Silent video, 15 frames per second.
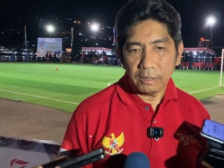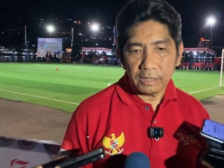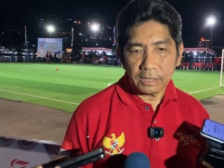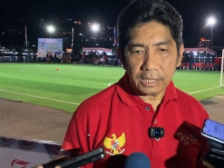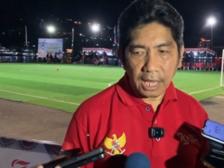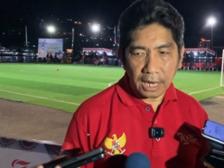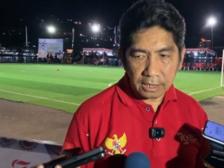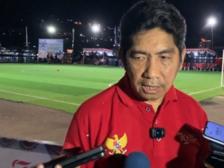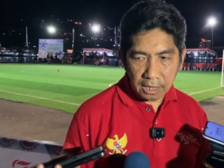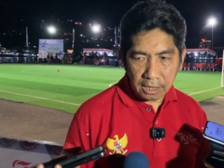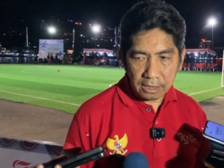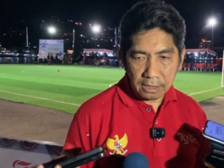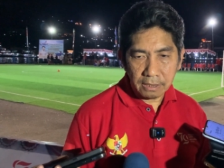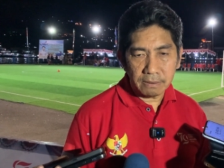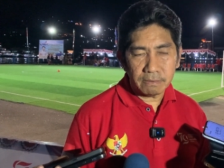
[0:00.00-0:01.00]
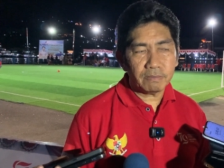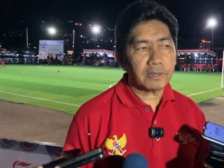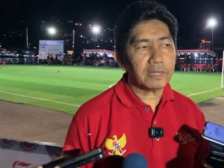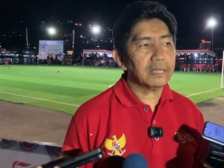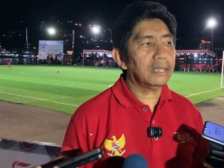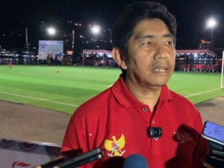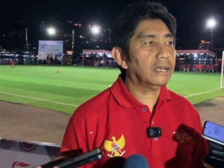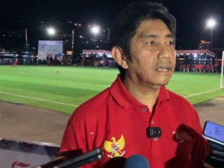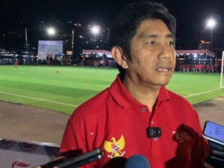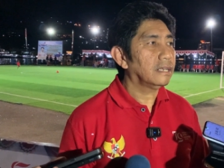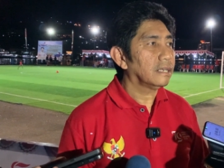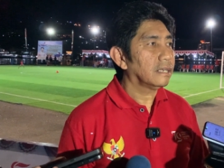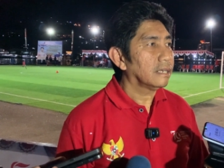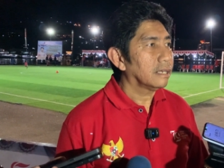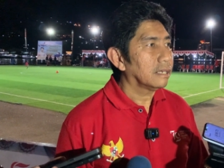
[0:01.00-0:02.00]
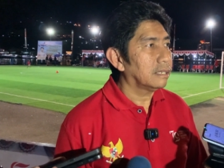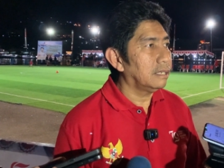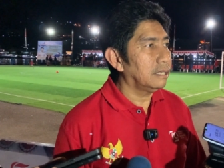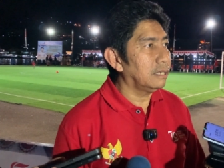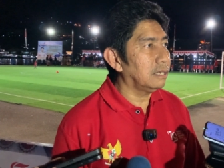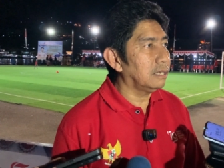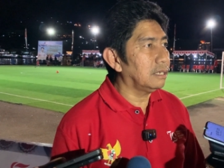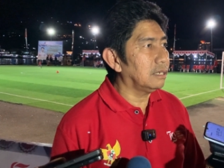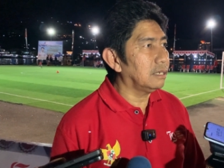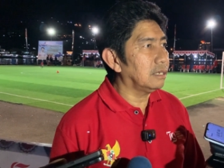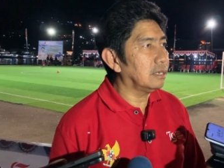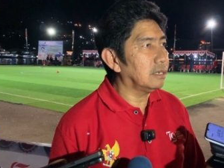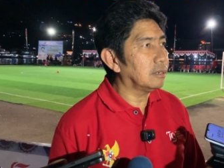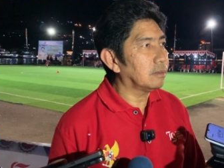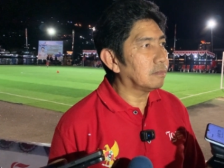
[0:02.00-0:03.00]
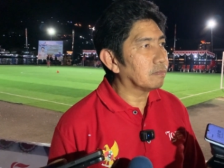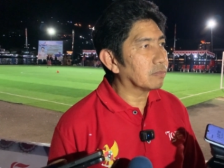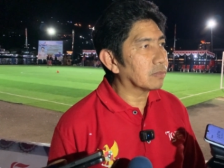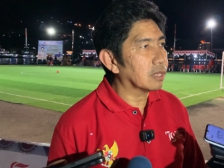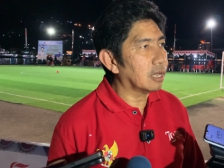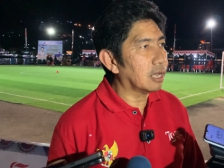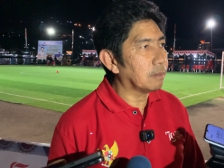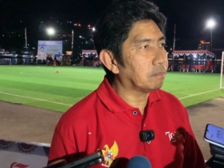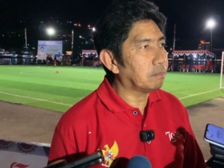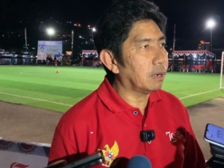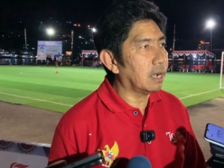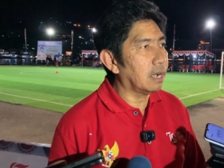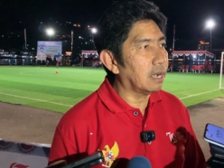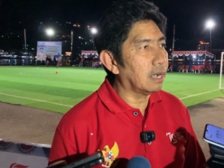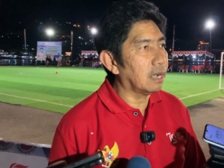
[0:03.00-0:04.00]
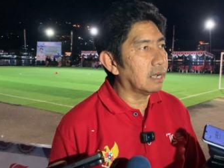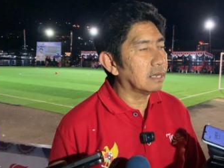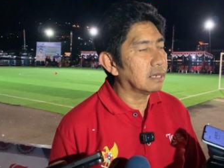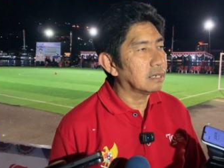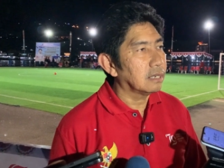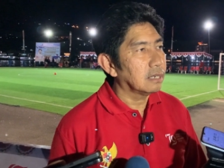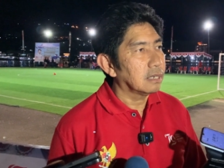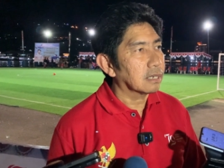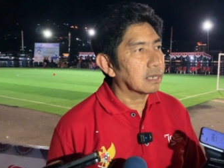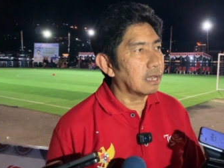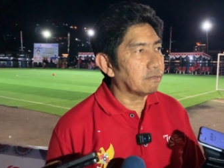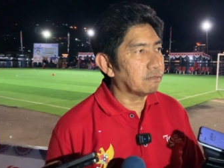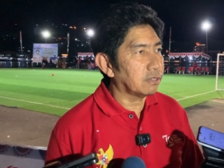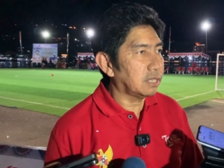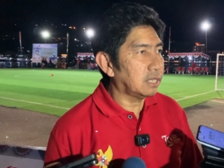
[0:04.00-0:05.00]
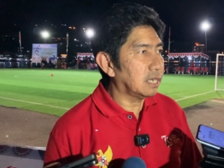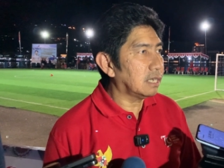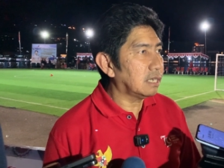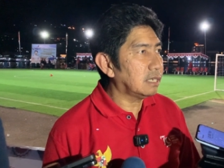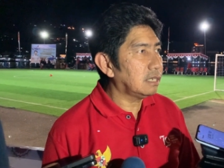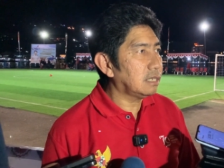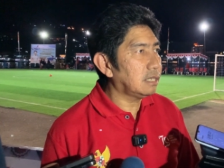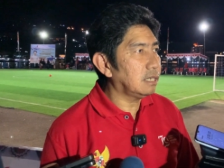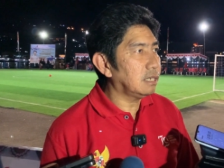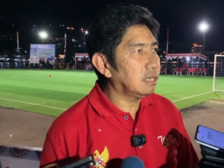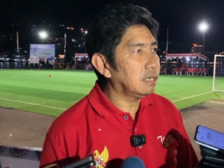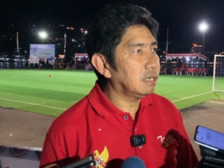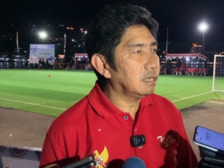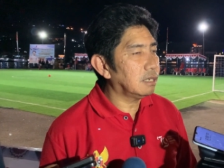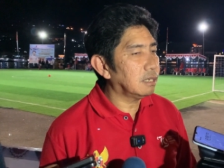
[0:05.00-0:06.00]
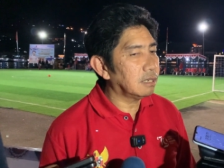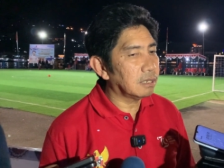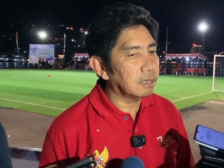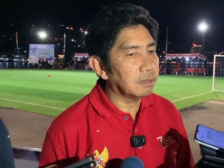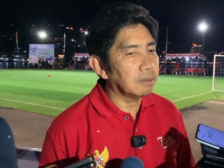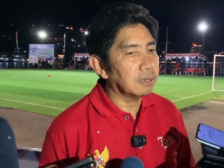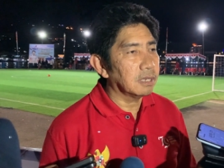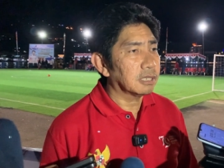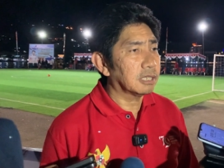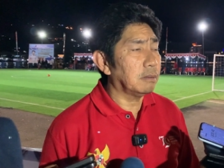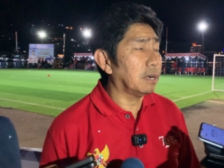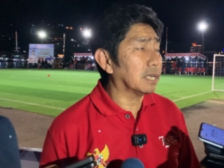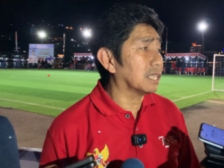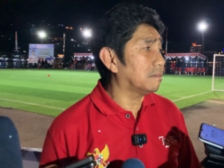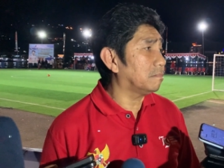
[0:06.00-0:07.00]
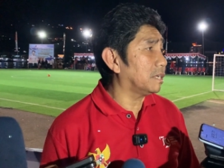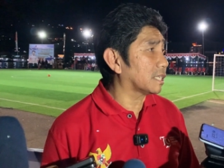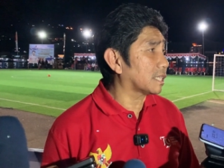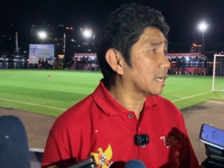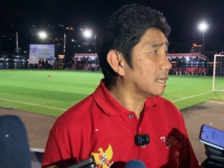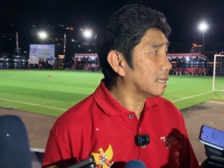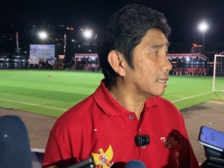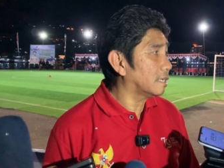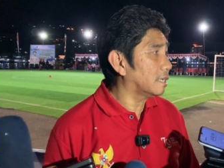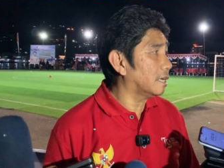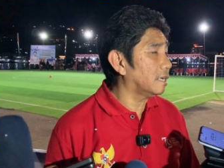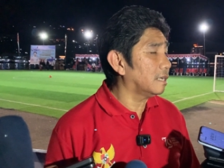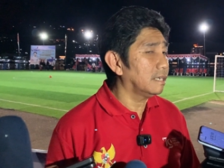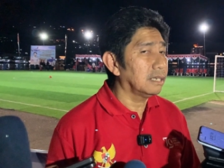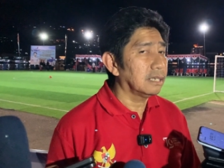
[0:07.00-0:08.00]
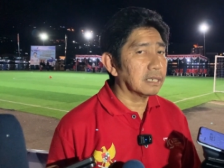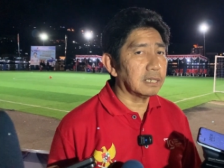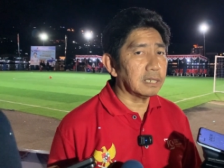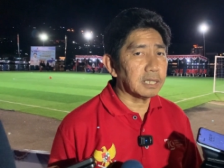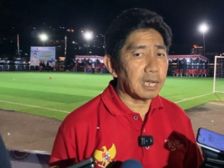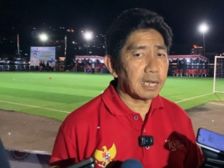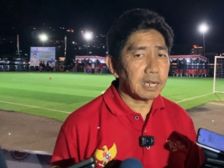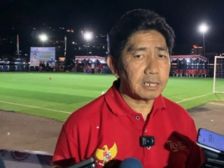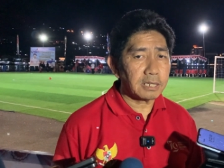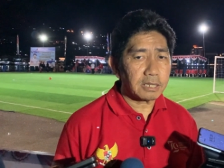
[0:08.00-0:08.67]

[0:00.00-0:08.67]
santai ya di apa Cafe Day di Jembatan Merah ya kita akan